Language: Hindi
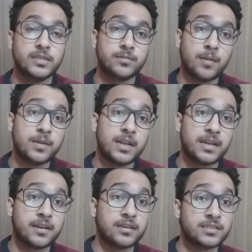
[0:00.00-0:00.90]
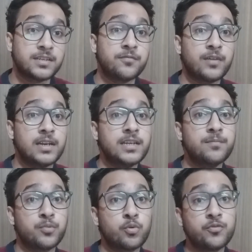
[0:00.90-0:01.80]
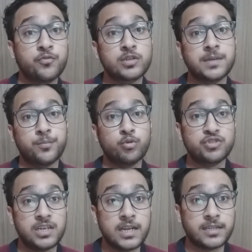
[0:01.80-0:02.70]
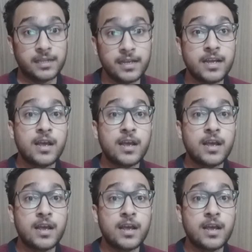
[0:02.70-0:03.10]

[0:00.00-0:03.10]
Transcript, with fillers: जब आप ये रिकर्सिव वाली ब्रूट फोर्स अप्रोच लिख दें